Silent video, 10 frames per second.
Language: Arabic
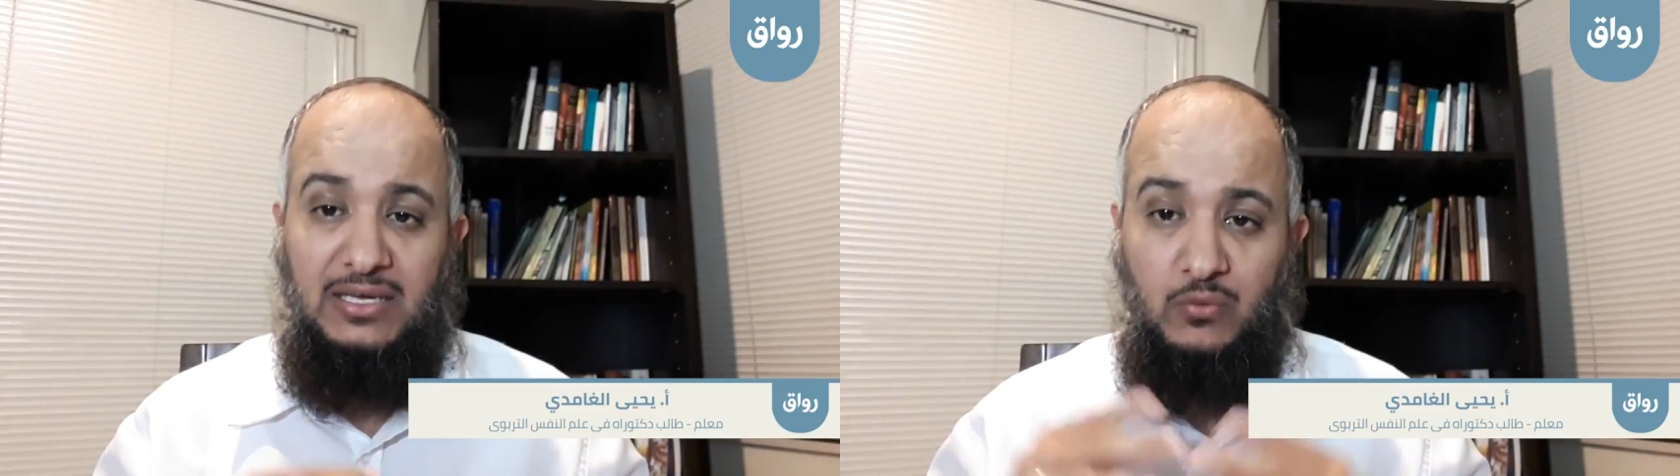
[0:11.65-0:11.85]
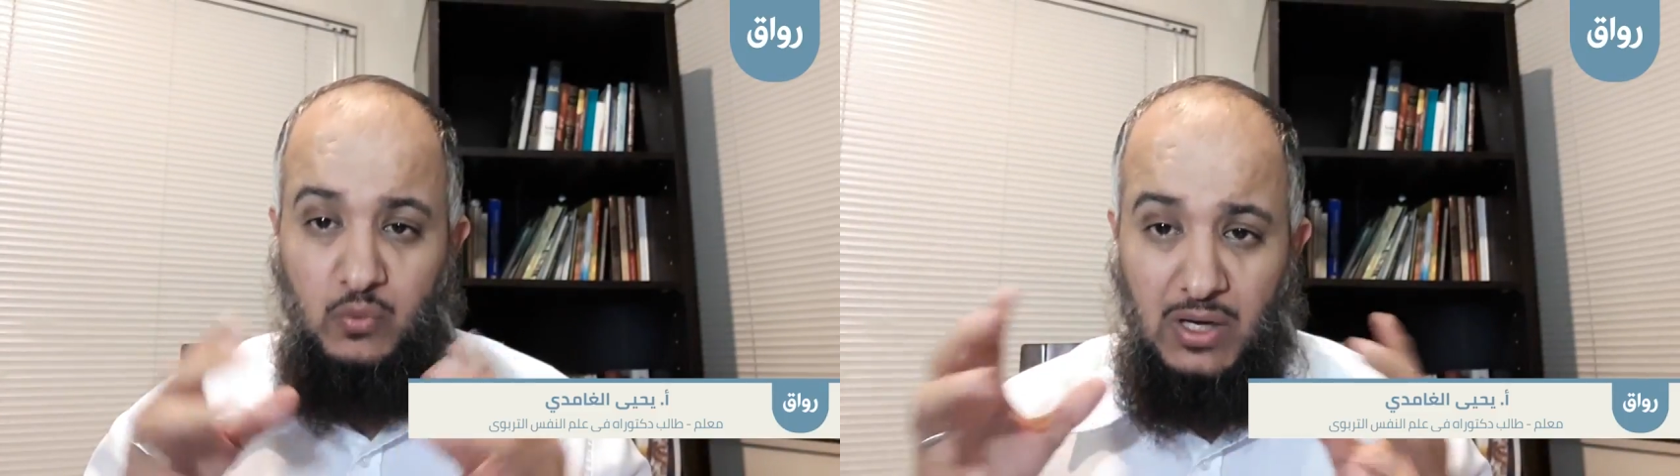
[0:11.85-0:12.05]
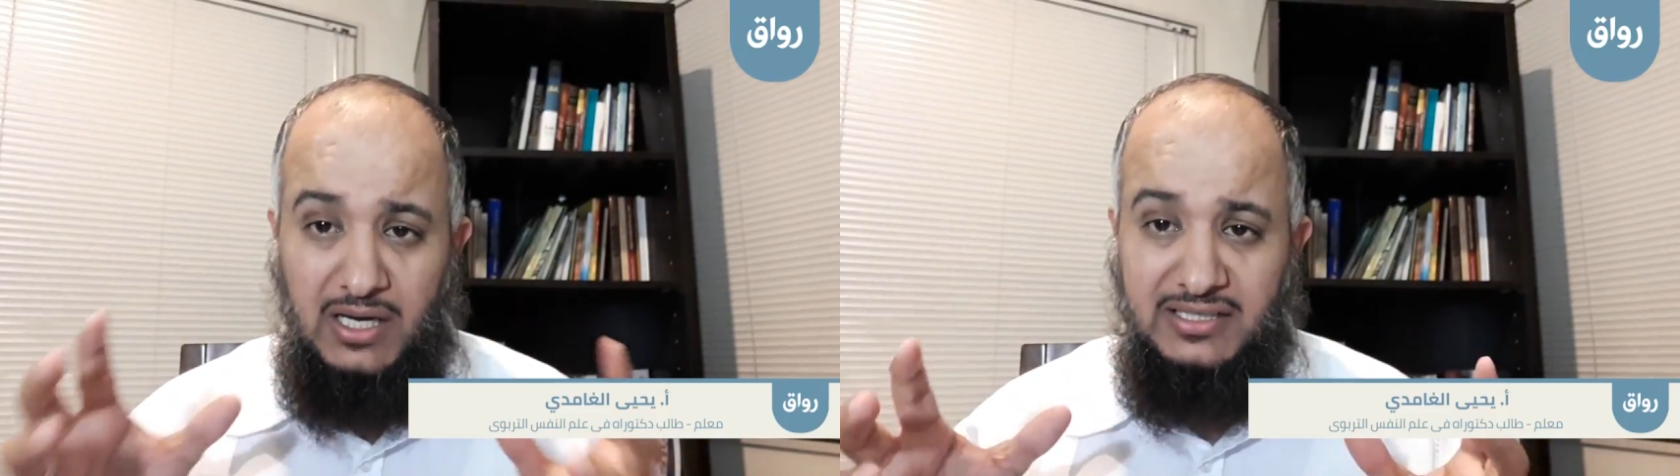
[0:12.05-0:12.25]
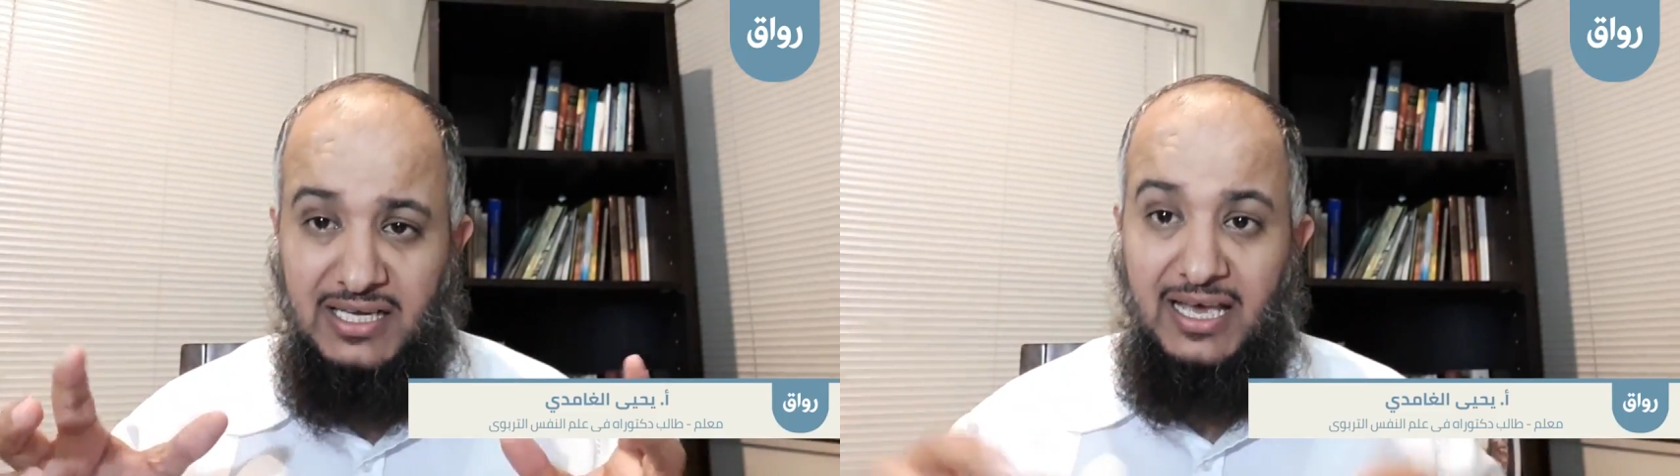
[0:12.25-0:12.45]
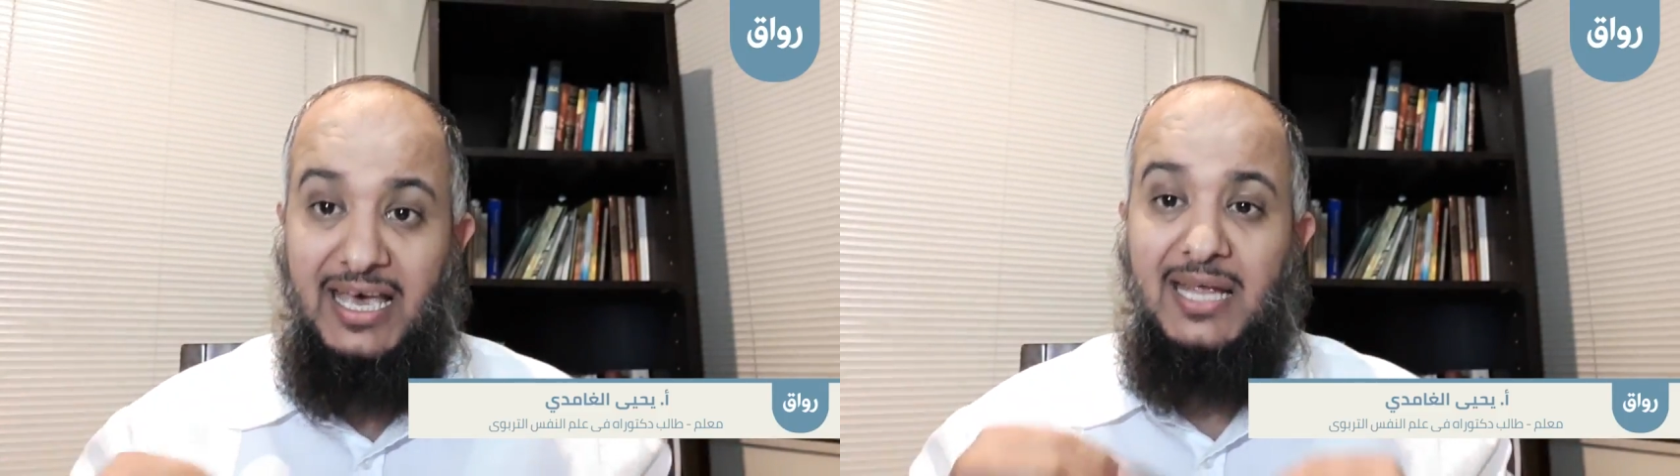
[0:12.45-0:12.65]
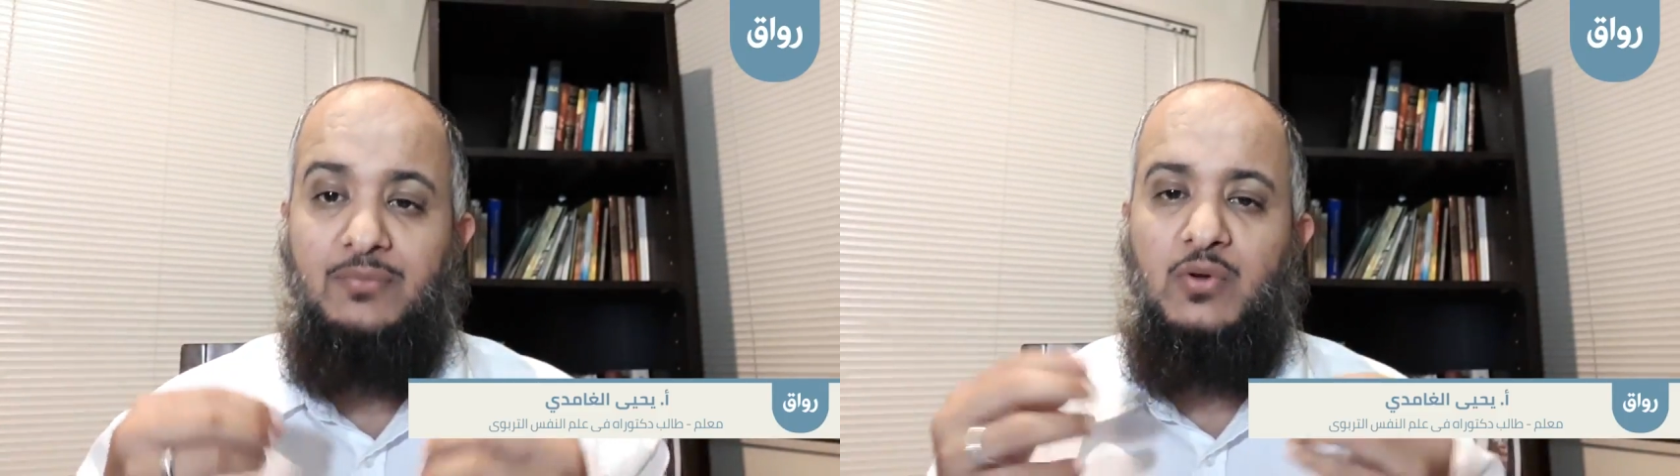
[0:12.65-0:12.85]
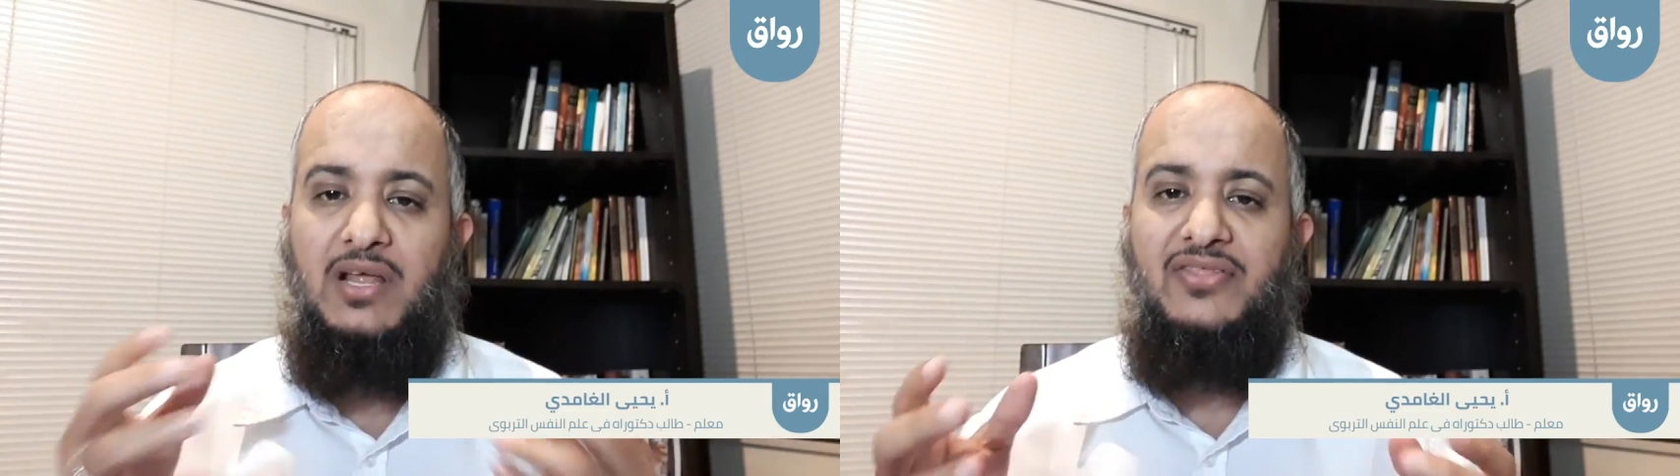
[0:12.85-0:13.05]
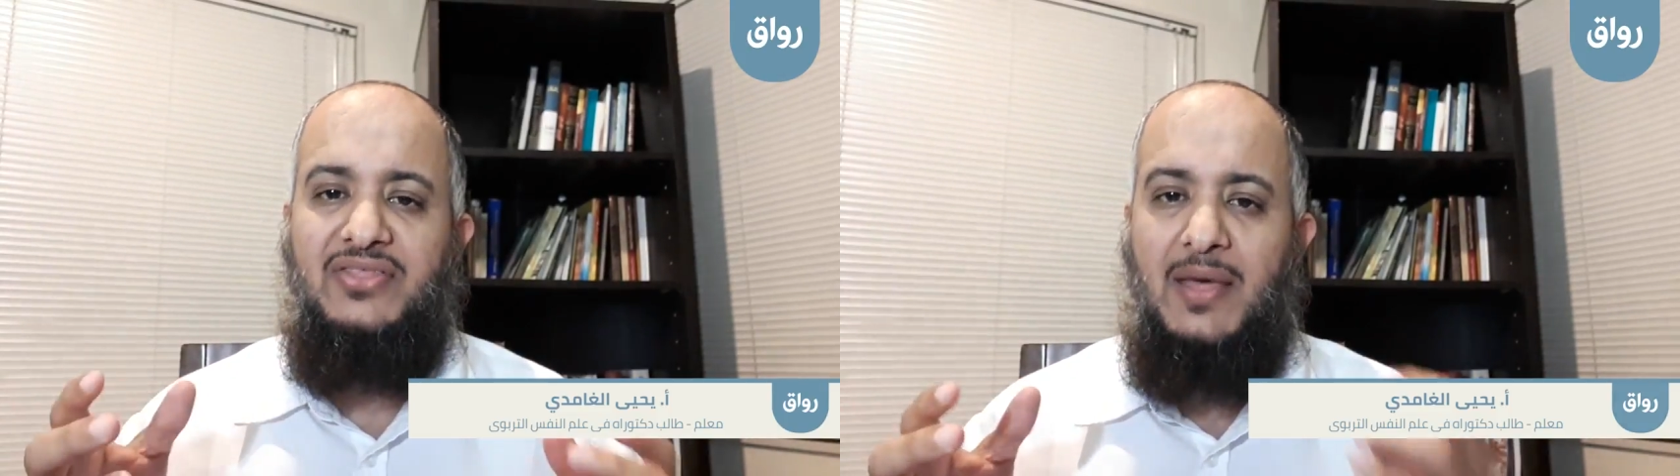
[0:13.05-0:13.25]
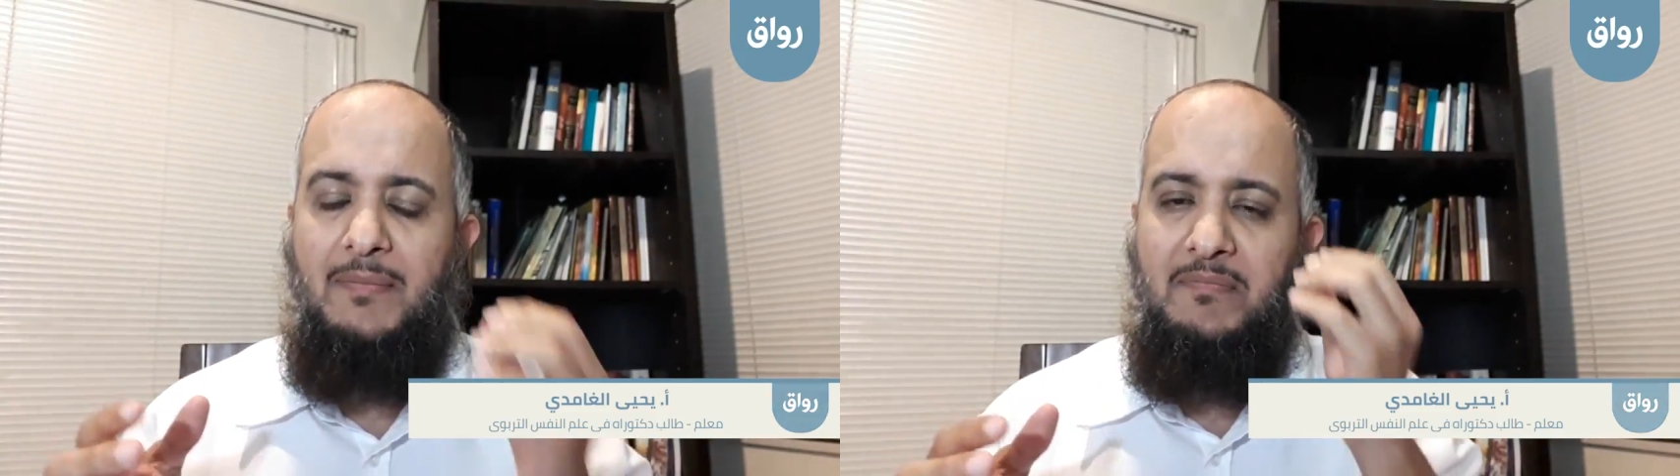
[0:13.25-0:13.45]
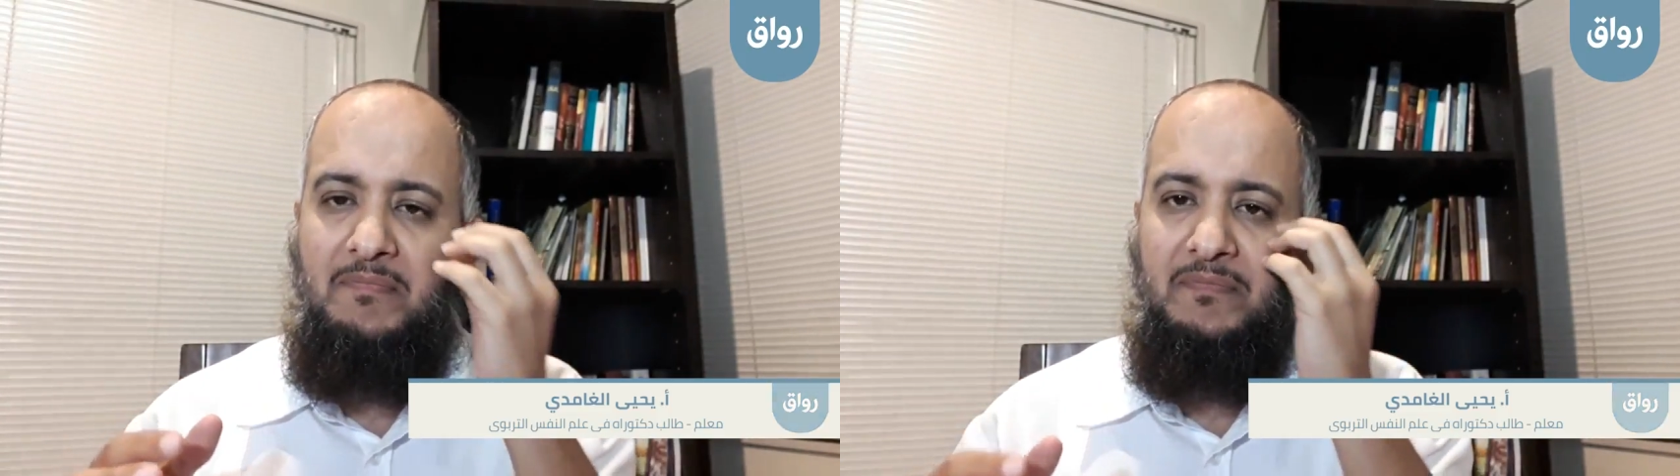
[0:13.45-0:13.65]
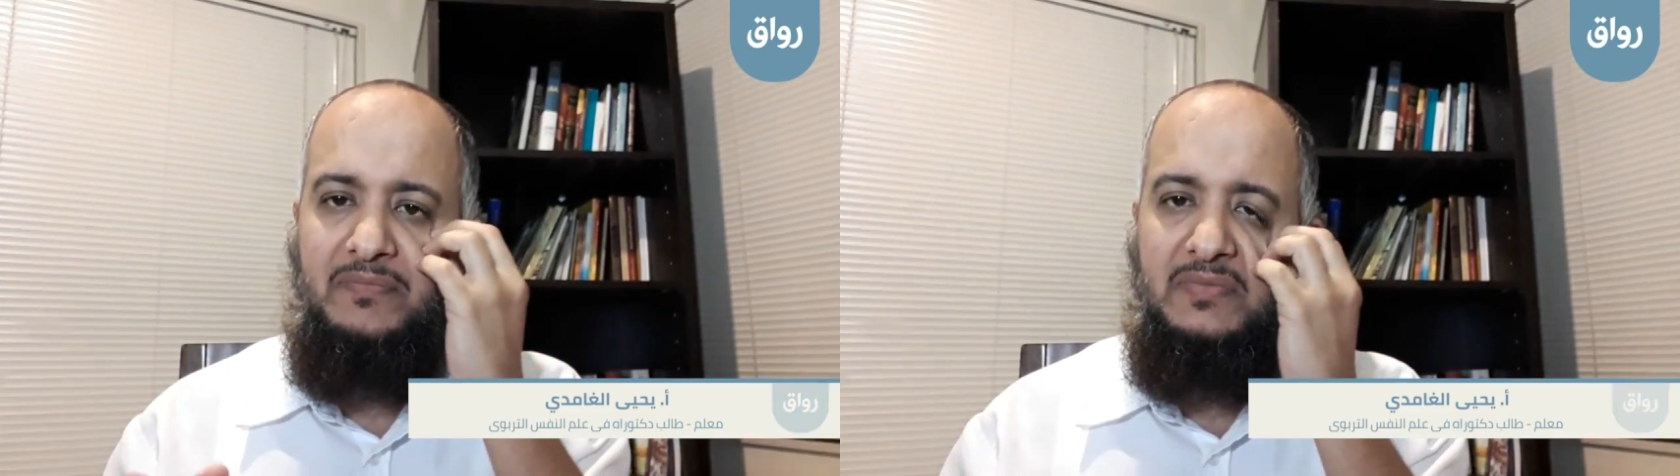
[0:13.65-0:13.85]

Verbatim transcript: وقتك غير منظم